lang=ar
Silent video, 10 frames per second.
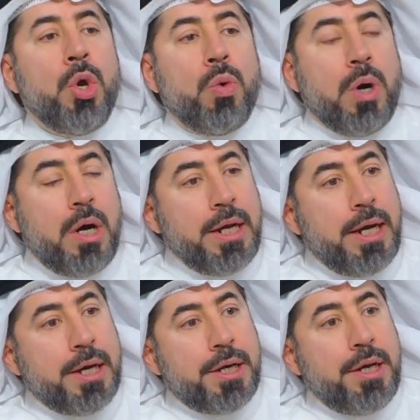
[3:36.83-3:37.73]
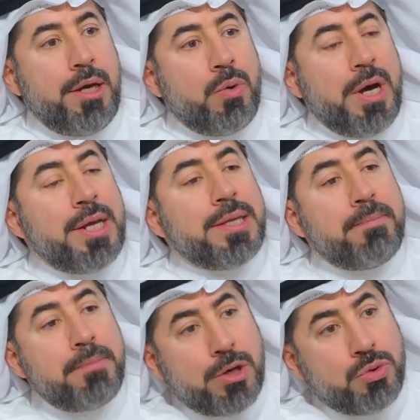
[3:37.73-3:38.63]
والى اخره وانا
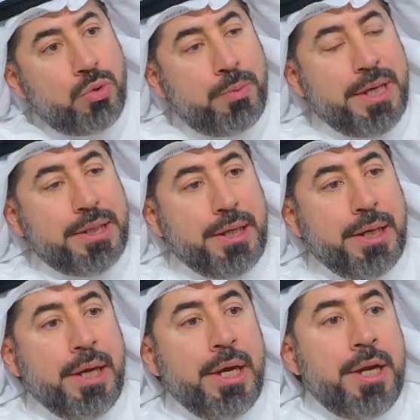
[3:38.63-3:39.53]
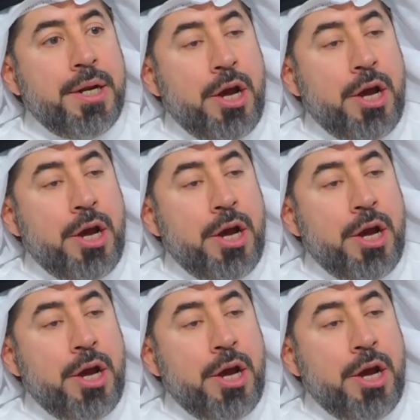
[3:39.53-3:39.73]
دمرته بيدي جميل.